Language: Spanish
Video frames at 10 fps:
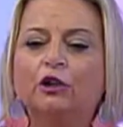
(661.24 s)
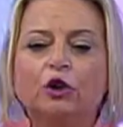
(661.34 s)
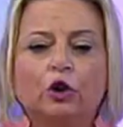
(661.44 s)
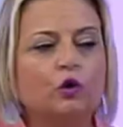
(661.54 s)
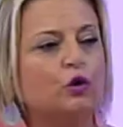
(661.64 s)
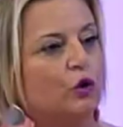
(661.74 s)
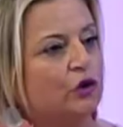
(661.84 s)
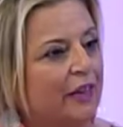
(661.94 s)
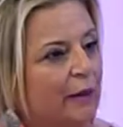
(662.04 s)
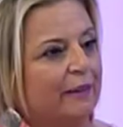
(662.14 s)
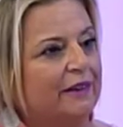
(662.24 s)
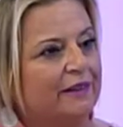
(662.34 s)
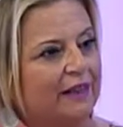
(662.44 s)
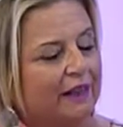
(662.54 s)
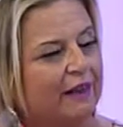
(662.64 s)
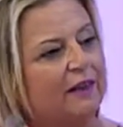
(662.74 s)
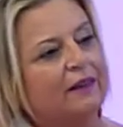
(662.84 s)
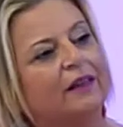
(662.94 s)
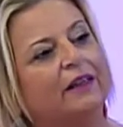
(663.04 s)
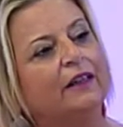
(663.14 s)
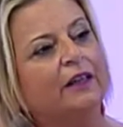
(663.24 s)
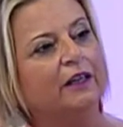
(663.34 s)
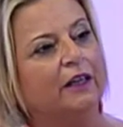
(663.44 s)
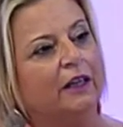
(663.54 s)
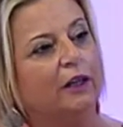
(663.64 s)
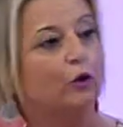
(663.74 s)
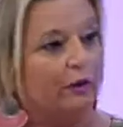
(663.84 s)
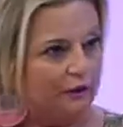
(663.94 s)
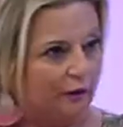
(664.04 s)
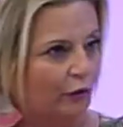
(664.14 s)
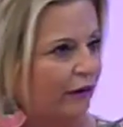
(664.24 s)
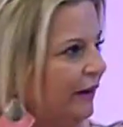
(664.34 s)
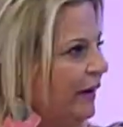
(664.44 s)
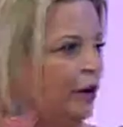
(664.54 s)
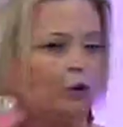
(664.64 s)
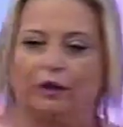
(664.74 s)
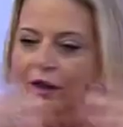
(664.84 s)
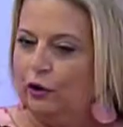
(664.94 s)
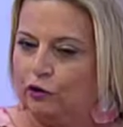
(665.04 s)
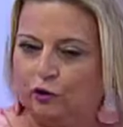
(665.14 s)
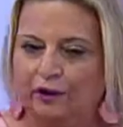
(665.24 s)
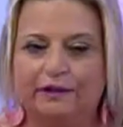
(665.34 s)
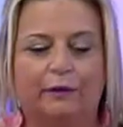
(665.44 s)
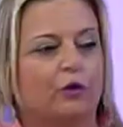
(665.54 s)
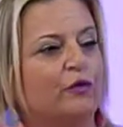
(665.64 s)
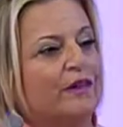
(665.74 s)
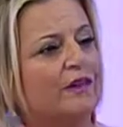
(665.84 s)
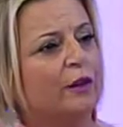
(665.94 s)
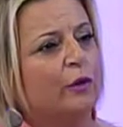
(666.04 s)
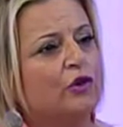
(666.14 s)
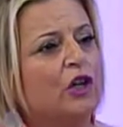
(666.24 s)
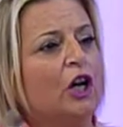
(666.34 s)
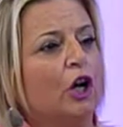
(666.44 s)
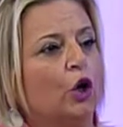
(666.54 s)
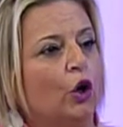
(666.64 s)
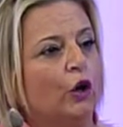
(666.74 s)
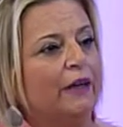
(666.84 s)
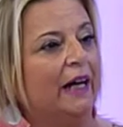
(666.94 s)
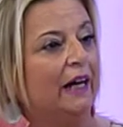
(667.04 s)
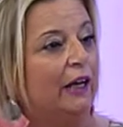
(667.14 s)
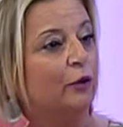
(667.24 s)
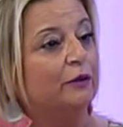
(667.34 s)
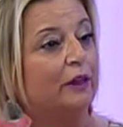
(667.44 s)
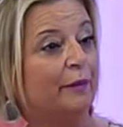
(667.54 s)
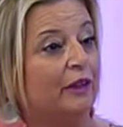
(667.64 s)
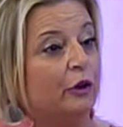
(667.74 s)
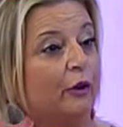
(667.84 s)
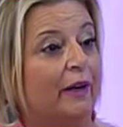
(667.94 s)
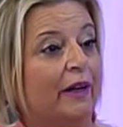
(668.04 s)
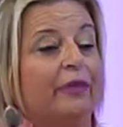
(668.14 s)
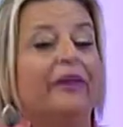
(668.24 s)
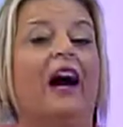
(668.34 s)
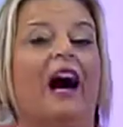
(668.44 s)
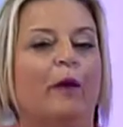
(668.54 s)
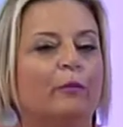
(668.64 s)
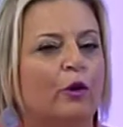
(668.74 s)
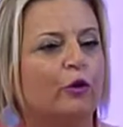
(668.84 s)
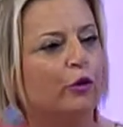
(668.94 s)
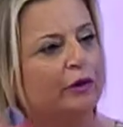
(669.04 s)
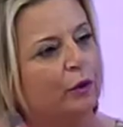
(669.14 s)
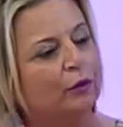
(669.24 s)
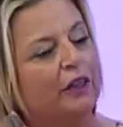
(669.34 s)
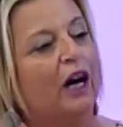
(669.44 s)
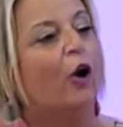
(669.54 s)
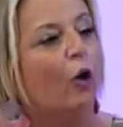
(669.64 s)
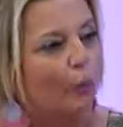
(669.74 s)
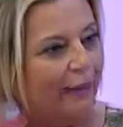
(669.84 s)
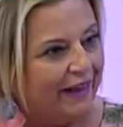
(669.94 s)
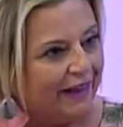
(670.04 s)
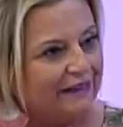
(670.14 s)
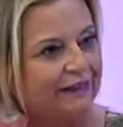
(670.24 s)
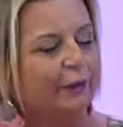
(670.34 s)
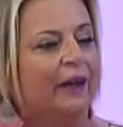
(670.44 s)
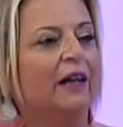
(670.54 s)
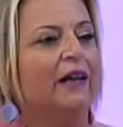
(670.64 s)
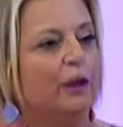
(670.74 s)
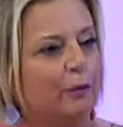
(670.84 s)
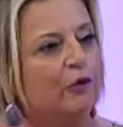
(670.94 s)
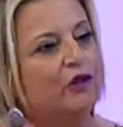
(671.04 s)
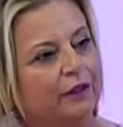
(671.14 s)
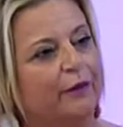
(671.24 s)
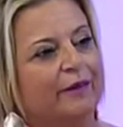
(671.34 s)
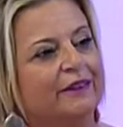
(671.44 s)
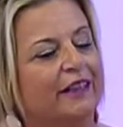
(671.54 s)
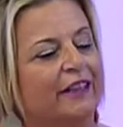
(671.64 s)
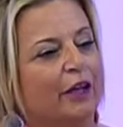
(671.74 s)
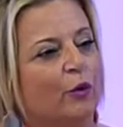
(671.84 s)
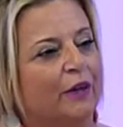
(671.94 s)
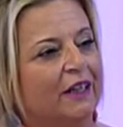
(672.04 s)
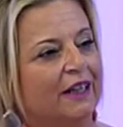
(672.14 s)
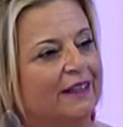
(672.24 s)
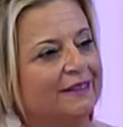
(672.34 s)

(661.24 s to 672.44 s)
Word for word: todos los trámites que realizan eh, el colectivo fallero y los colectivos festivos con el Ayuntamiento de Valencia a modo de una operativa y positiva ventanilla única.